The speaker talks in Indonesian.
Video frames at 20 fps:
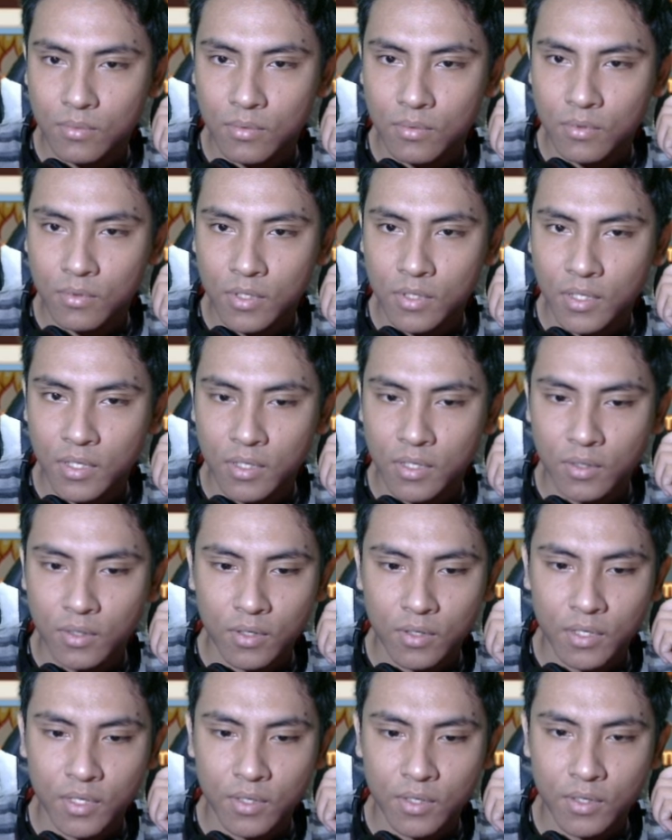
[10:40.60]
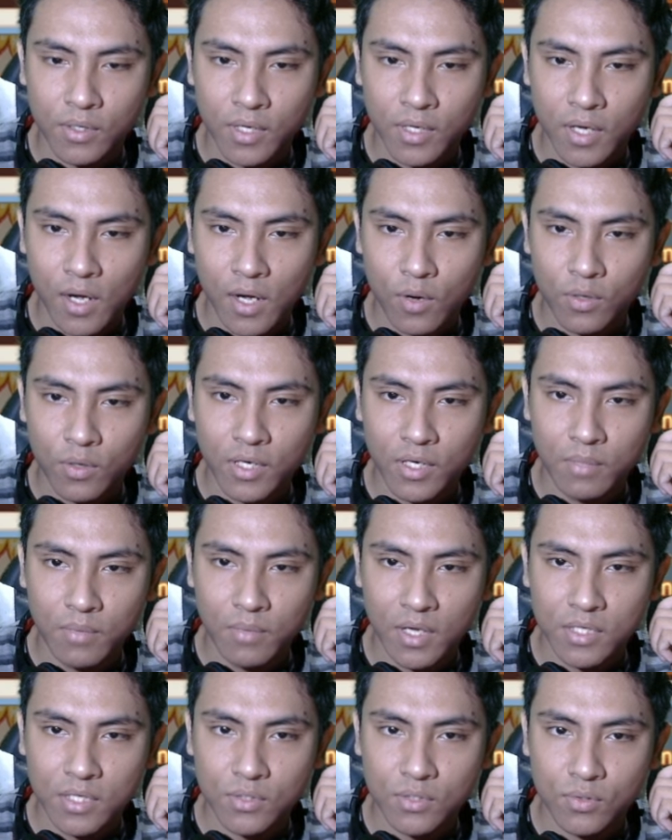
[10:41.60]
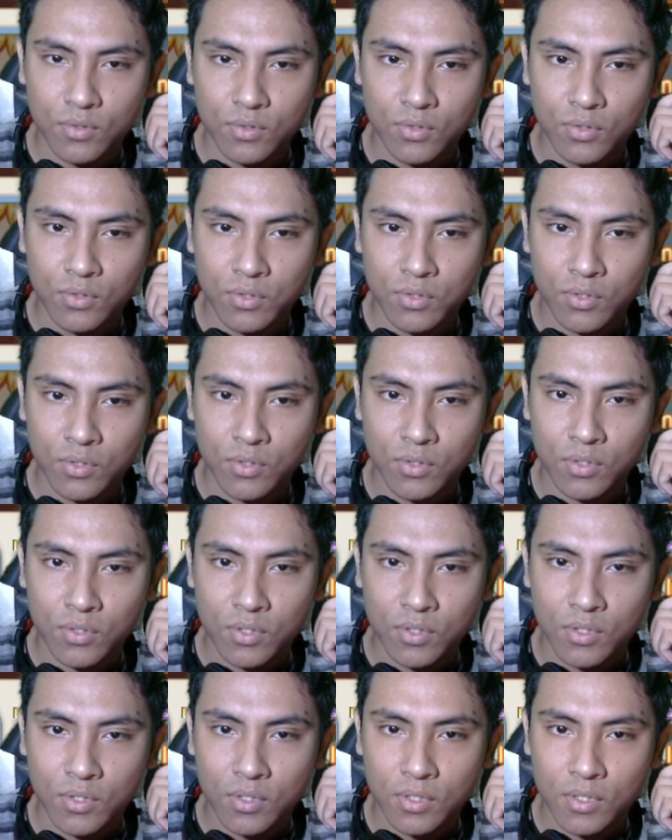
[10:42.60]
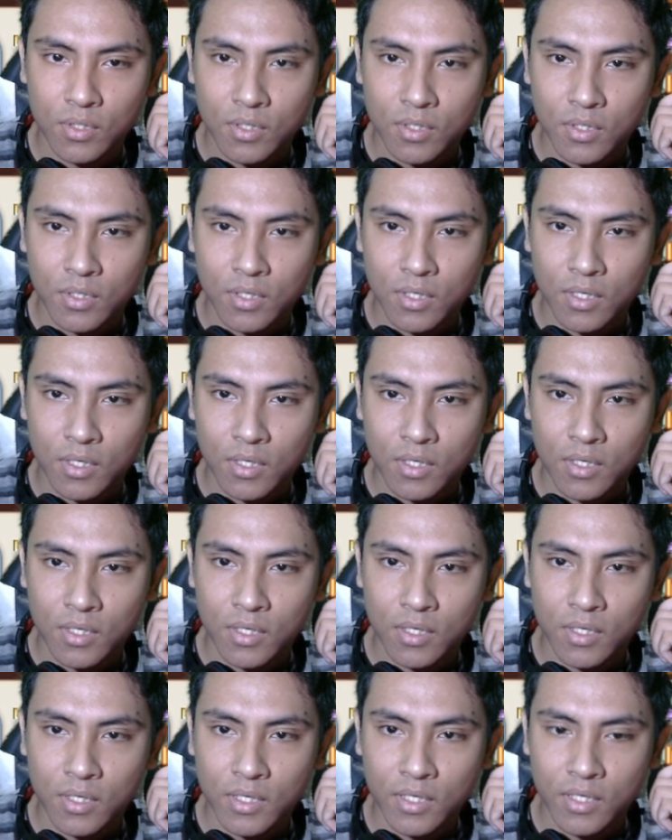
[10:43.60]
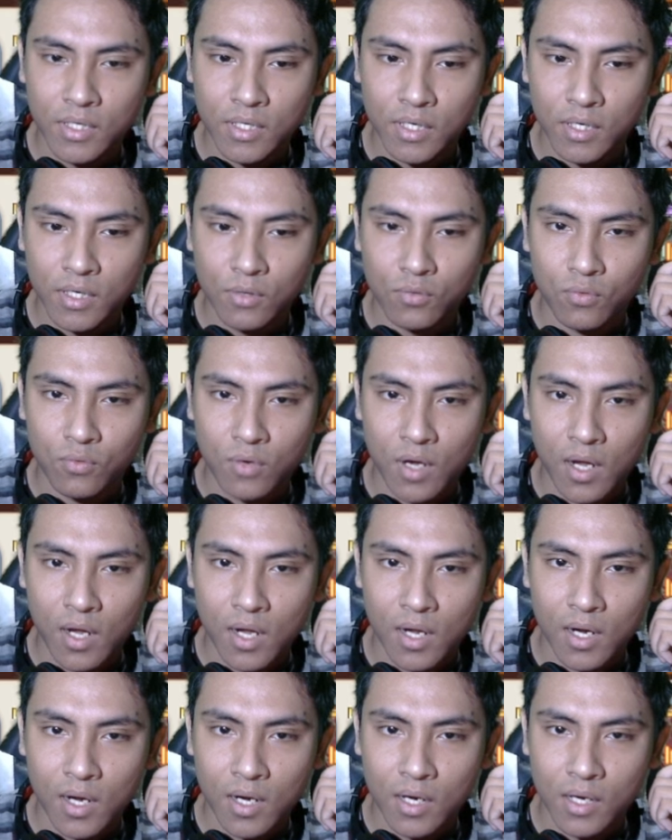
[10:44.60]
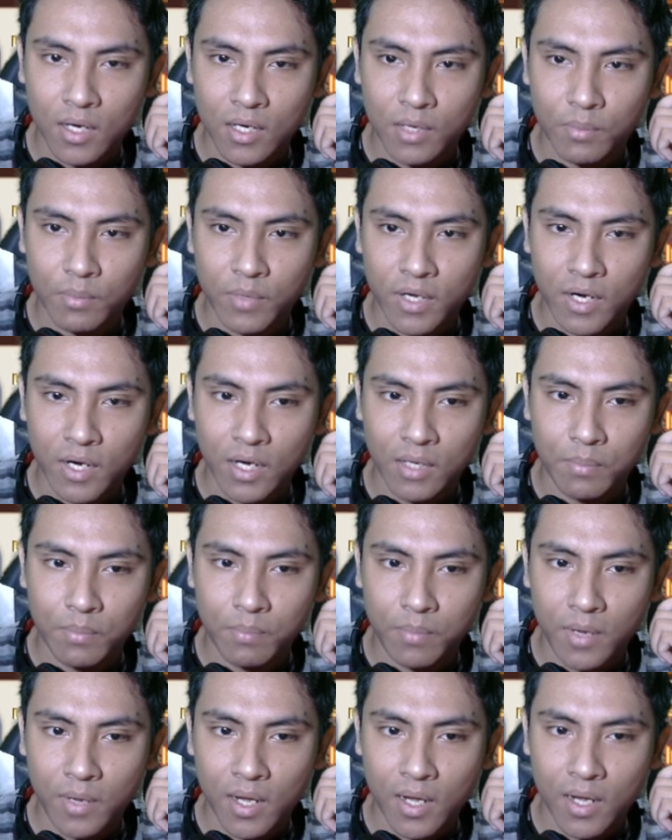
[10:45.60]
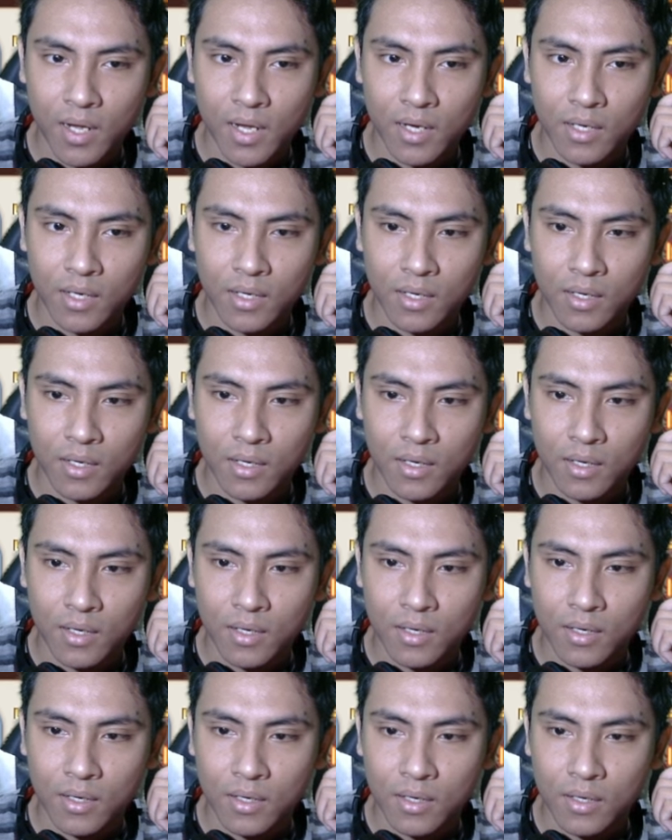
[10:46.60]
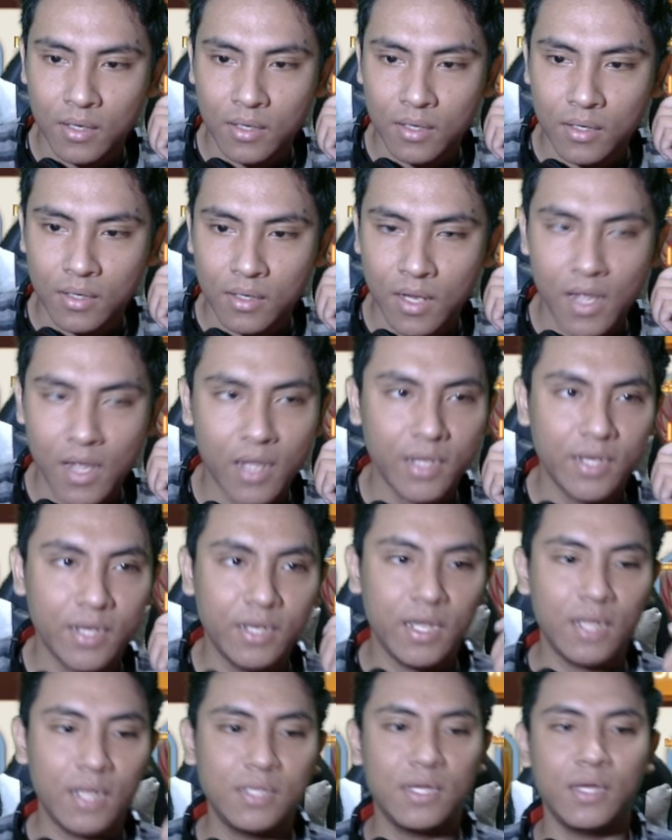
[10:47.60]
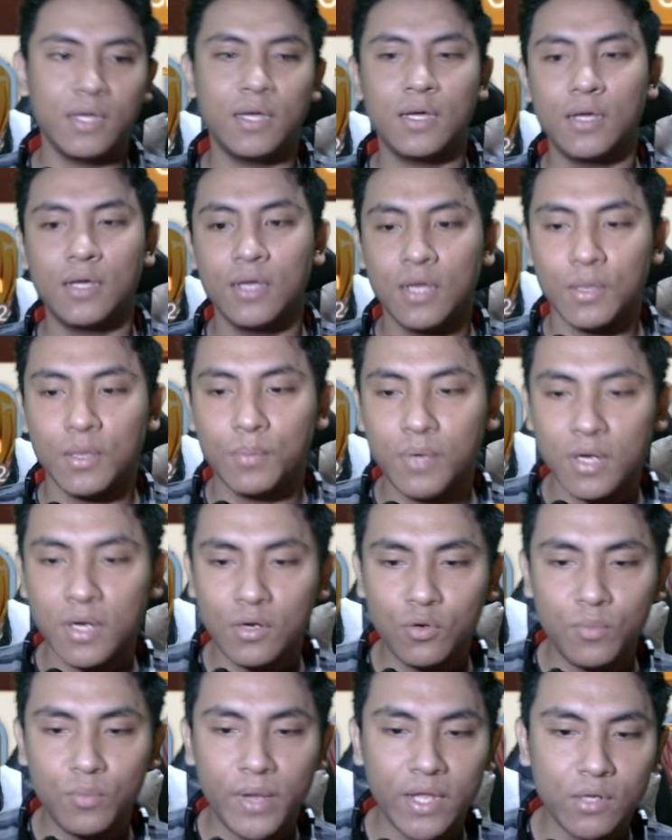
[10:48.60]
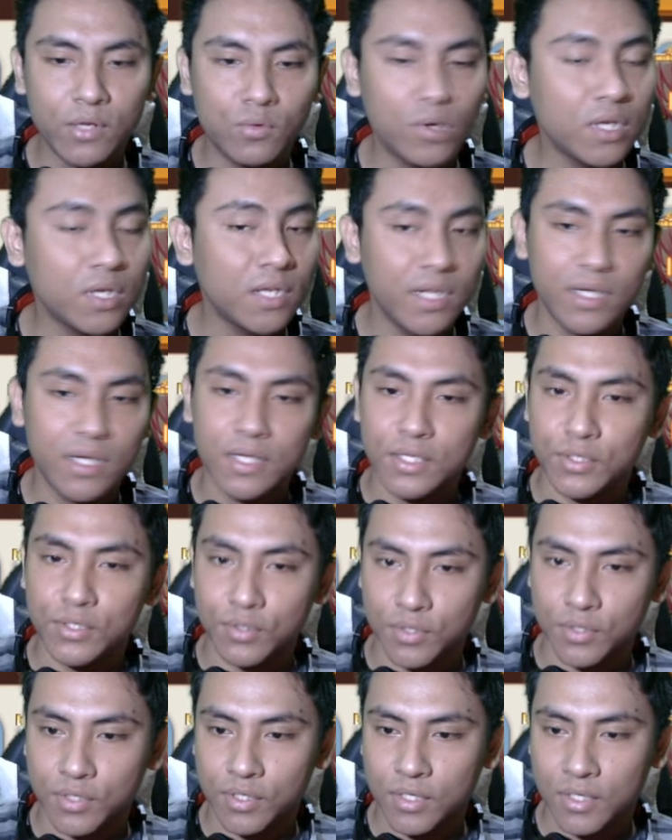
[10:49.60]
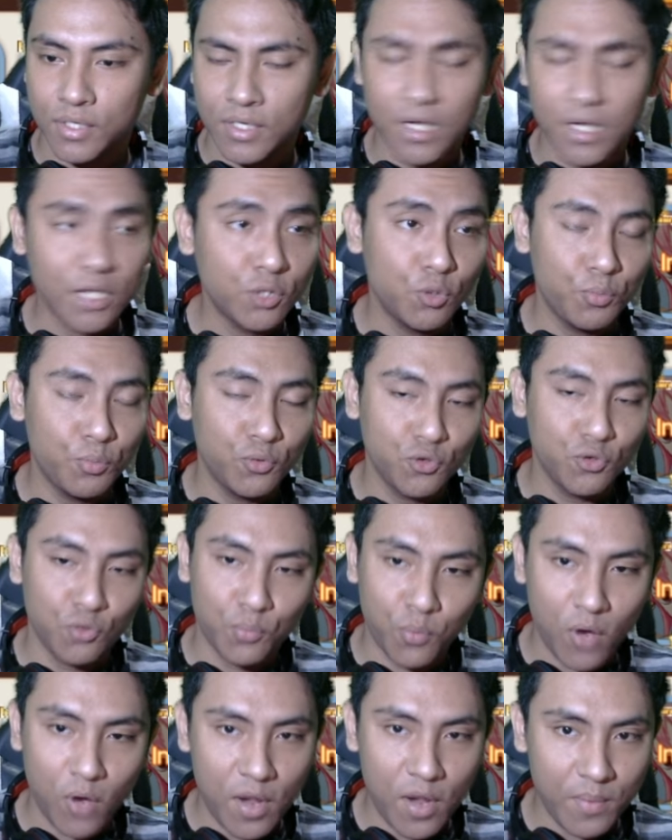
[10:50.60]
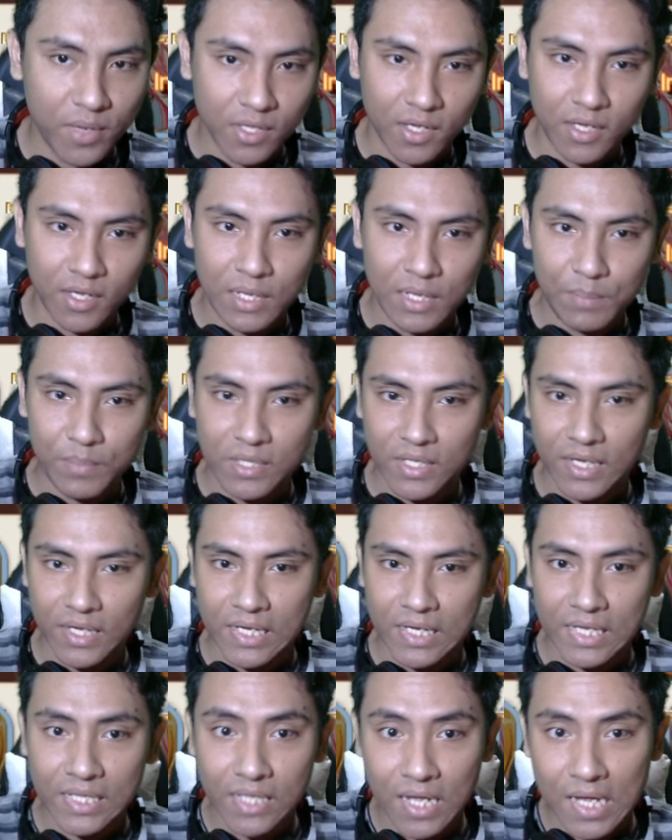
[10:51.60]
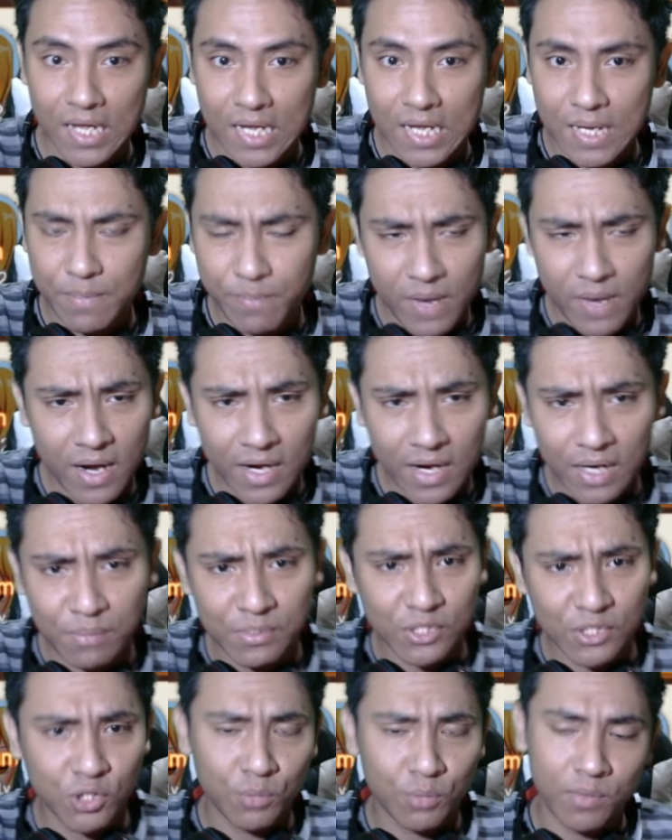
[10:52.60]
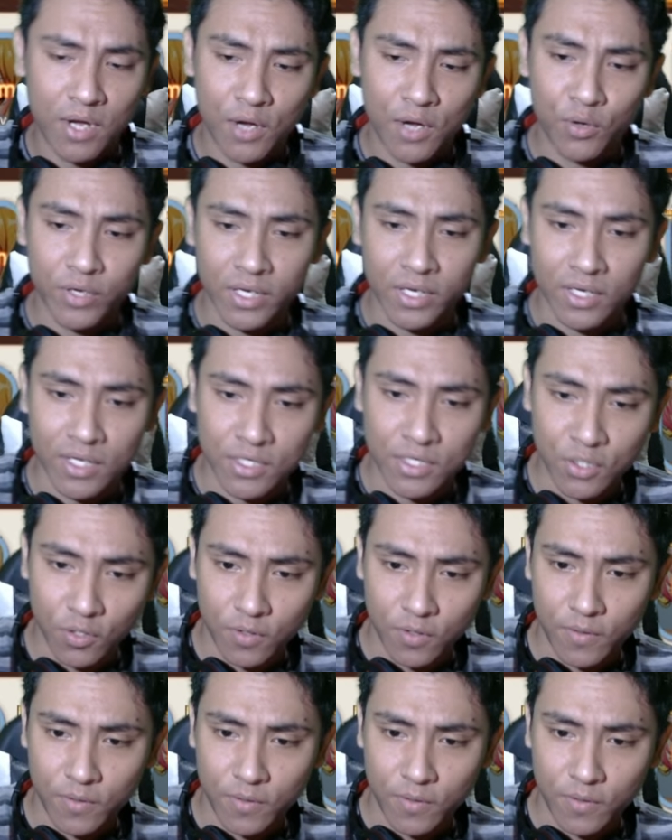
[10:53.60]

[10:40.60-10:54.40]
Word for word: Oke oke oke. Hawkin masuk. Uh, ini keluar. Rebecca depan. Nah gini aja ya. Biar lumayan kuat dikit cuy. Nggak cupu-cupu amat ya. Yang penting kita bakal mencoba Hawkin. Let's go.